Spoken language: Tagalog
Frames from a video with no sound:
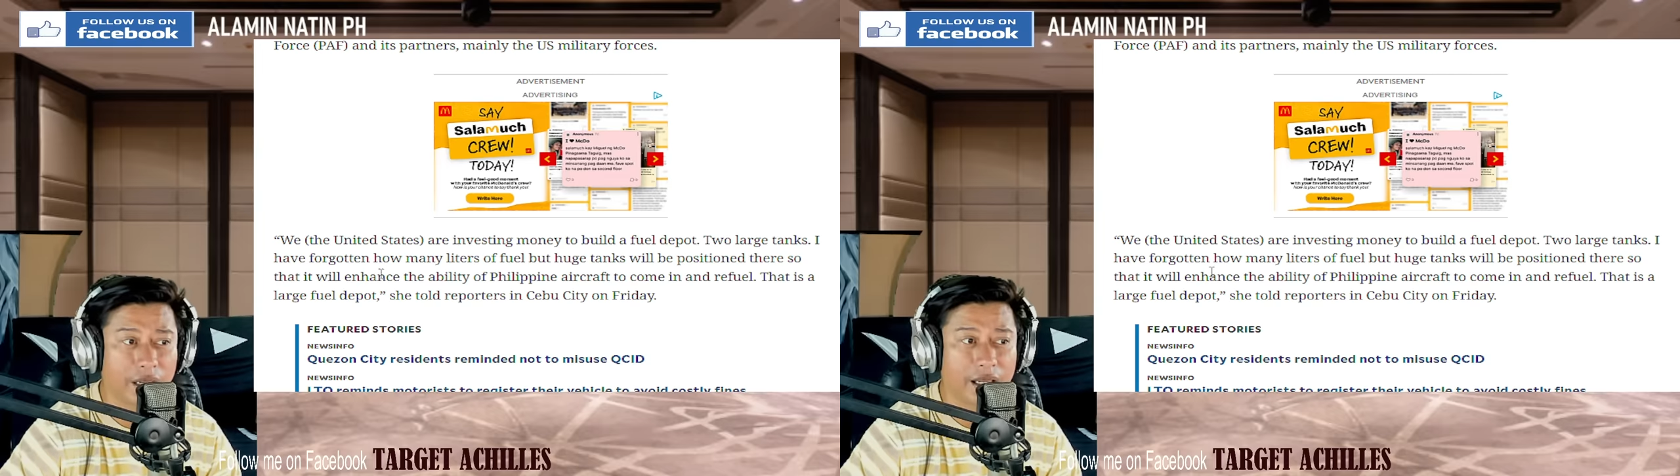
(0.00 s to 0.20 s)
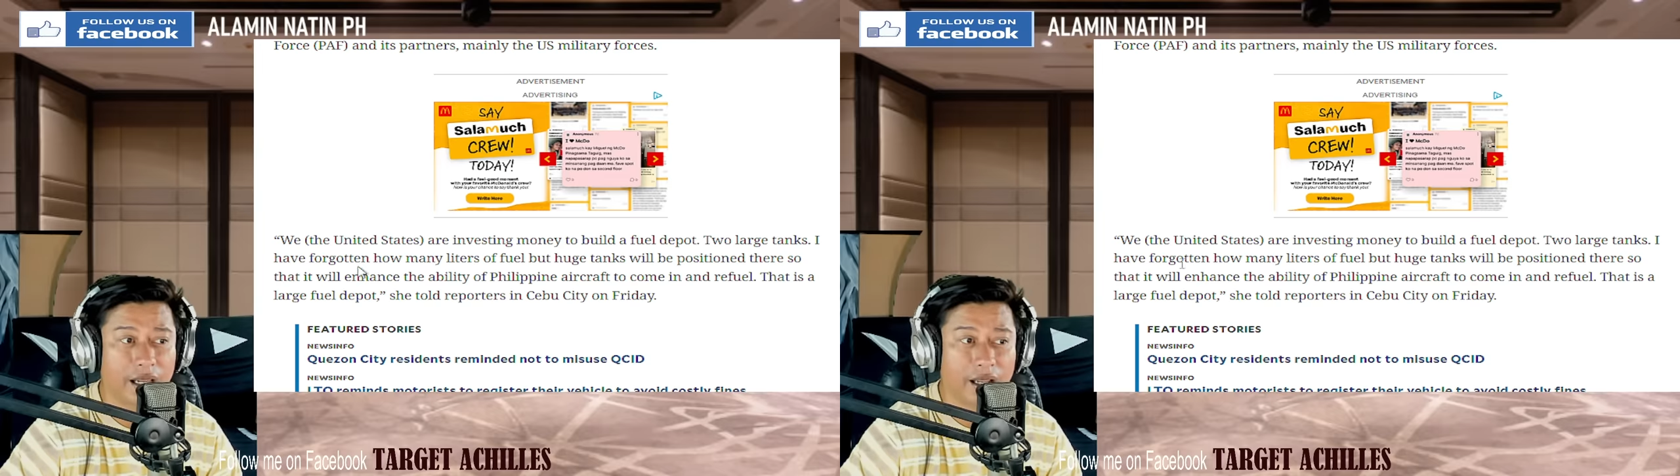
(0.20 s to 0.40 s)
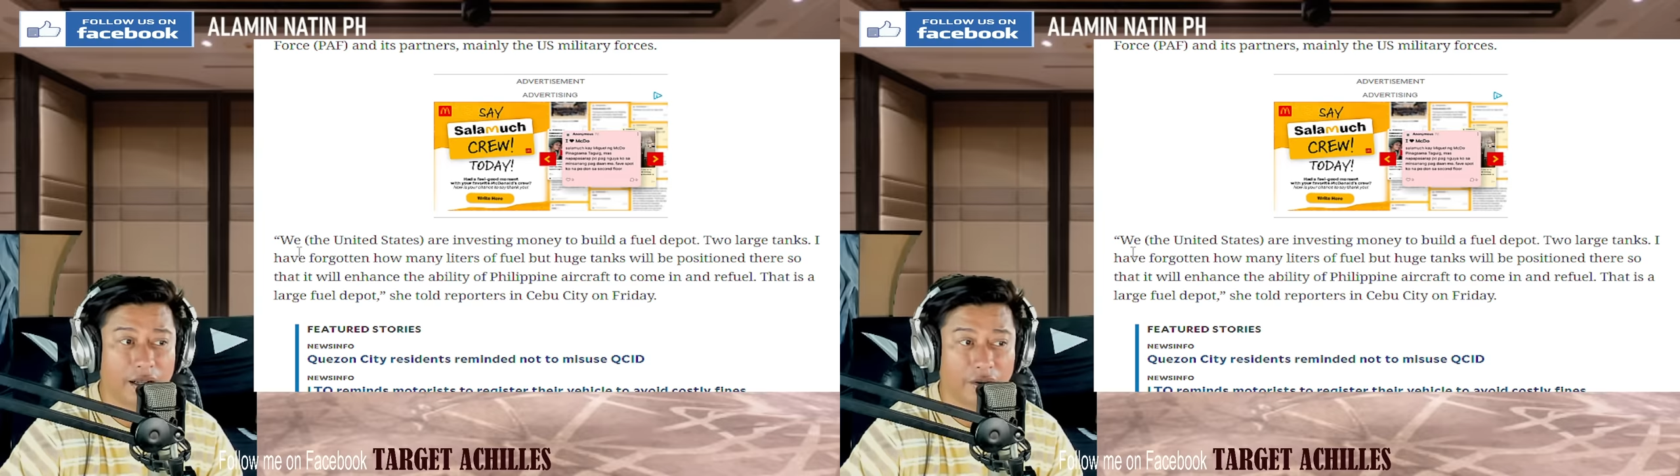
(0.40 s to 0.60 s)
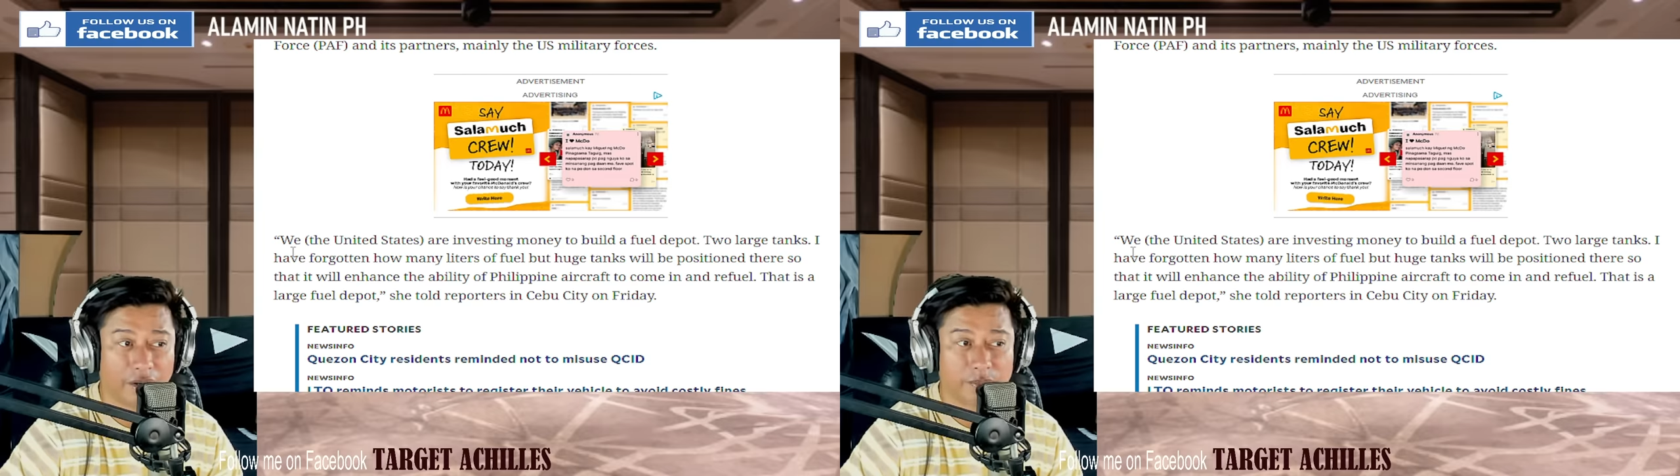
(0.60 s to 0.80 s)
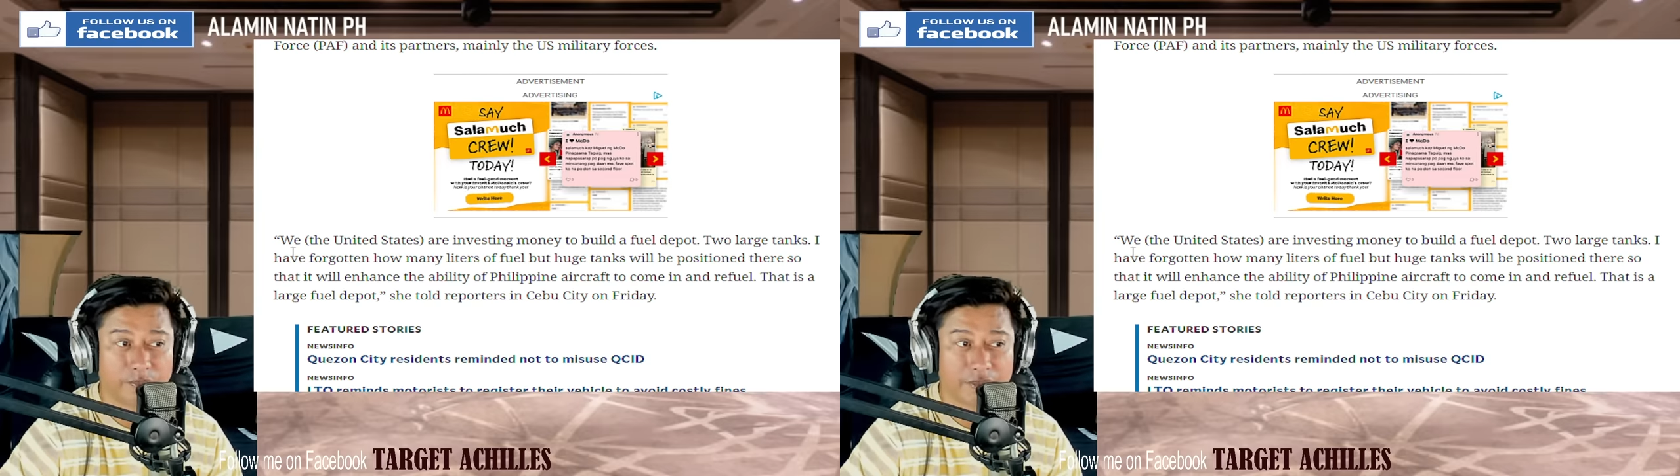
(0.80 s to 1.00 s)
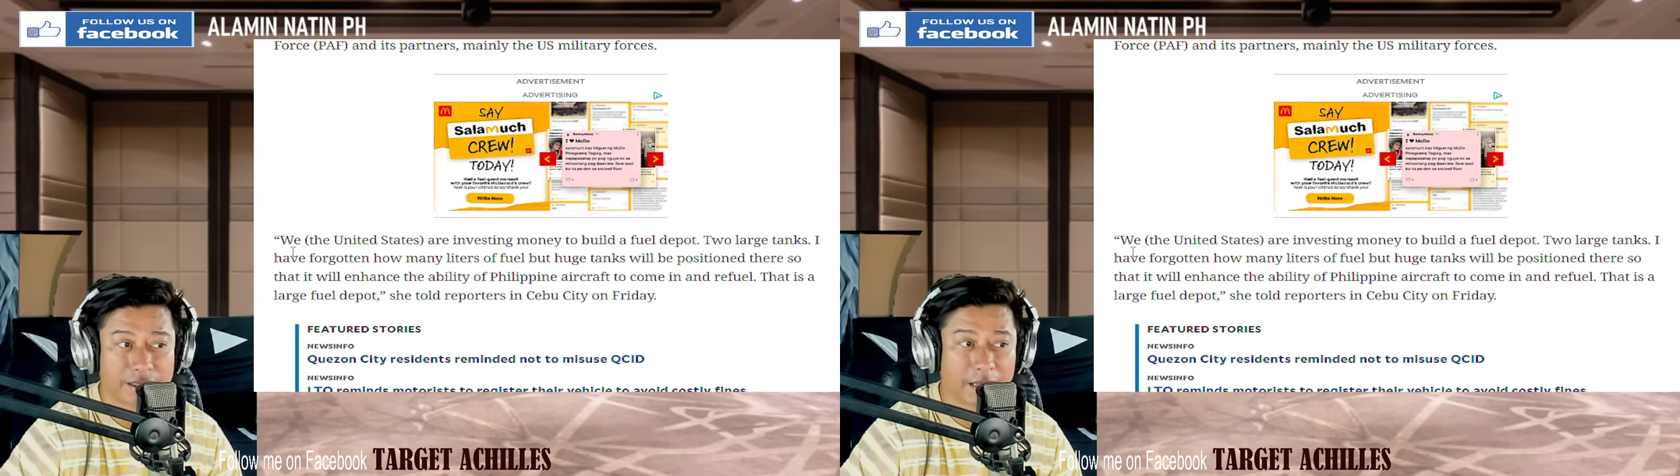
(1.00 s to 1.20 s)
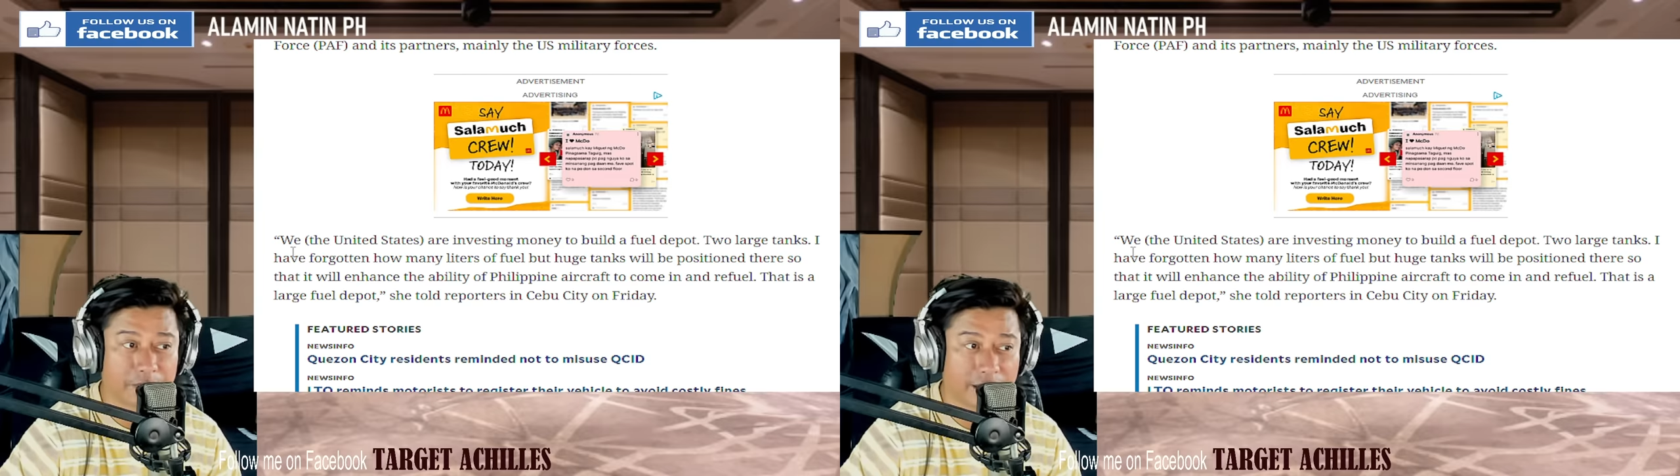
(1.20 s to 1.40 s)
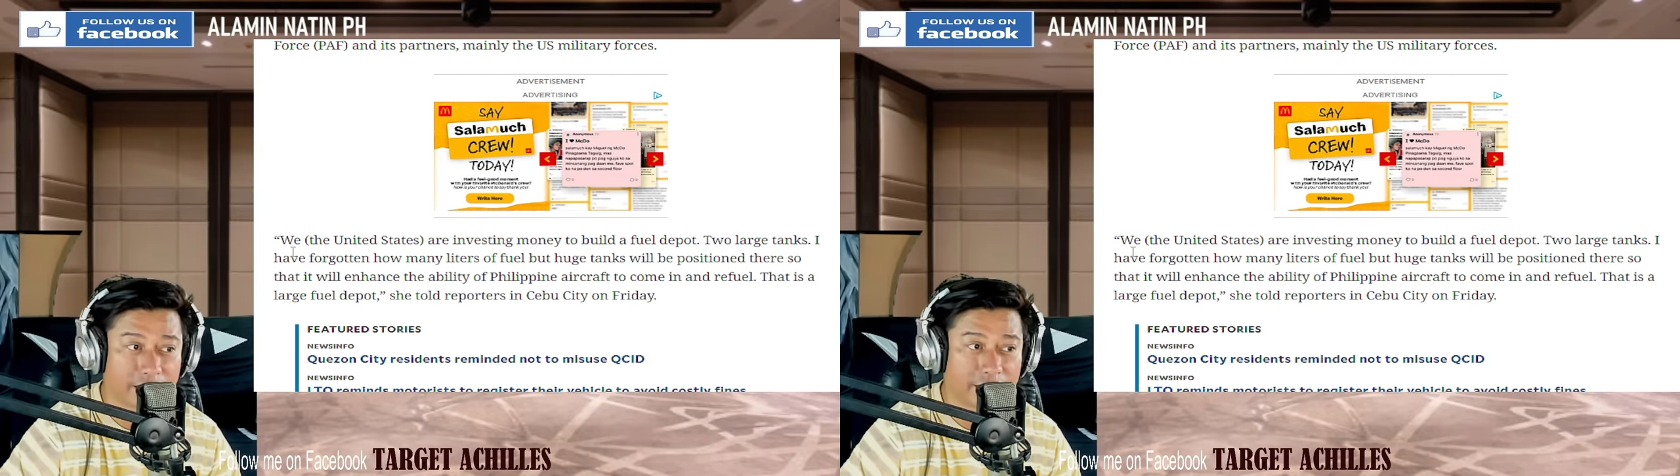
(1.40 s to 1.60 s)
We, oh, et, basahin
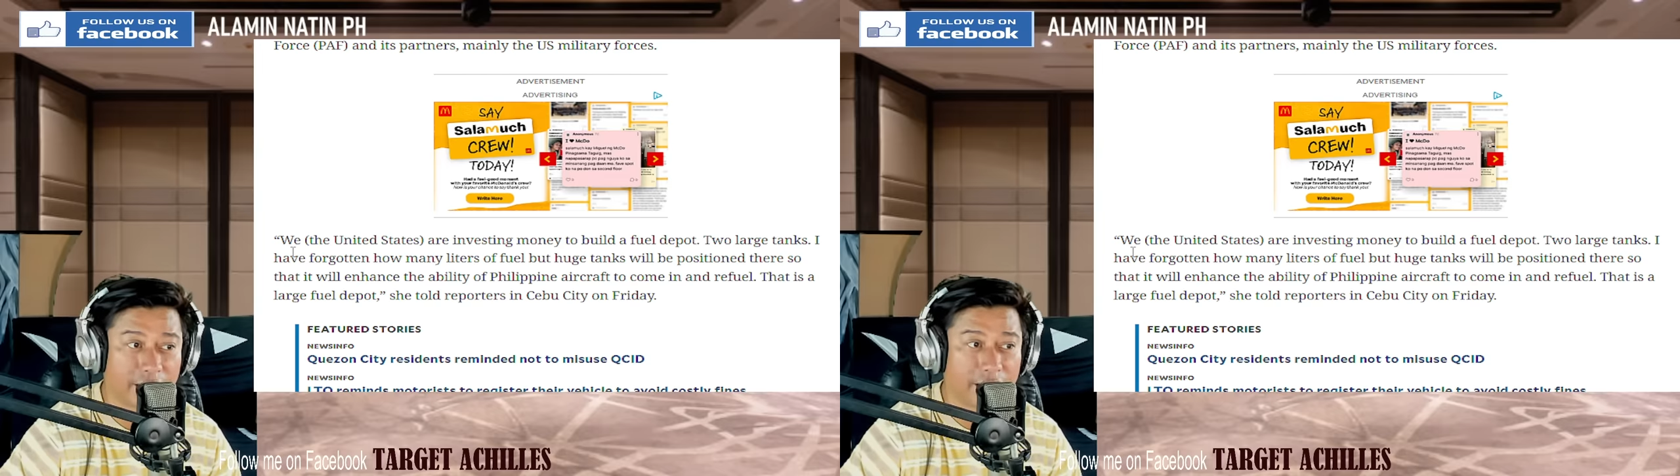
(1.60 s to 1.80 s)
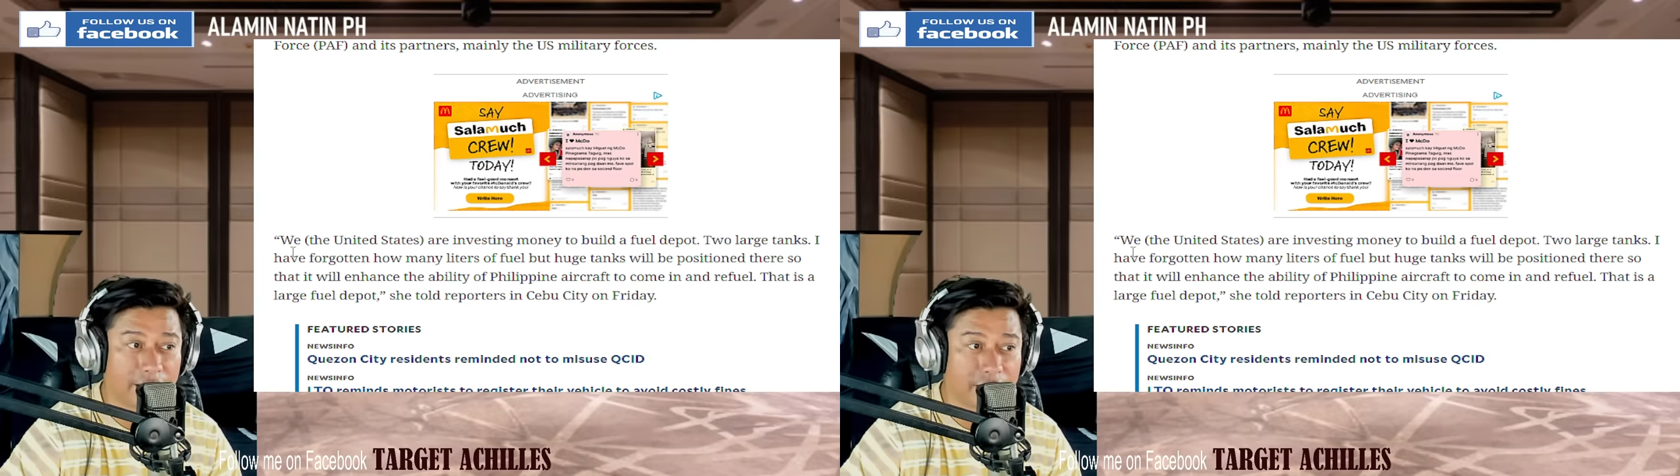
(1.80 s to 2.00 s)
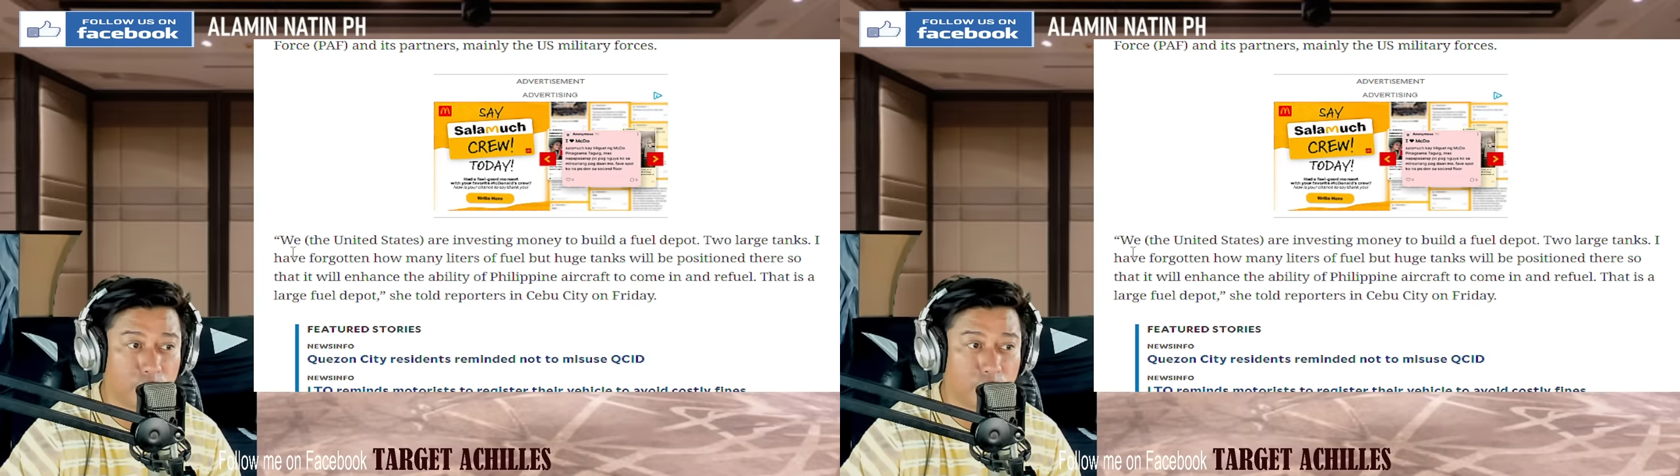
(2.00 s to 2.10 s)
pa natin ha, ah.